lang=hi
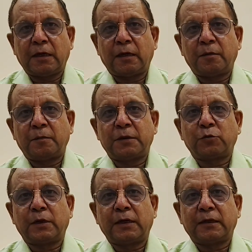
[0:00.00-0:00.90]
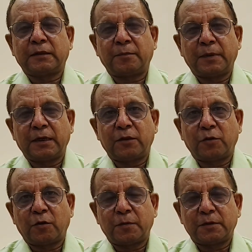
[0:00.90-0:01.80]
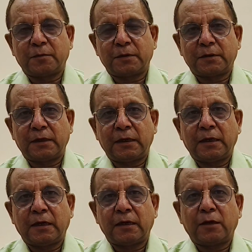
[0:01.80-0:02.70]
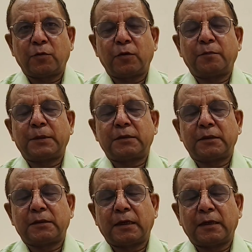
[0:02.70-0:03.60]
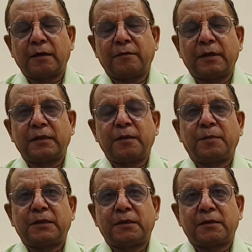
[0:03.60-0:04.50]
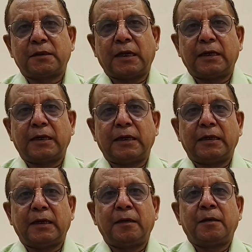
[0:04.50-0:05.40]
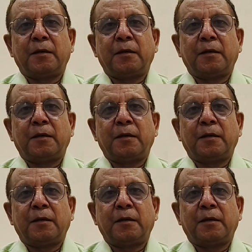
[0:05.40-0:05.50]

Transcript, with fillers: अब हम इसको एक एग्ज़ाम्पल के तौर पर समझते हैं अगर कोई 25 साल का व्यक्ति 25 साल के लिए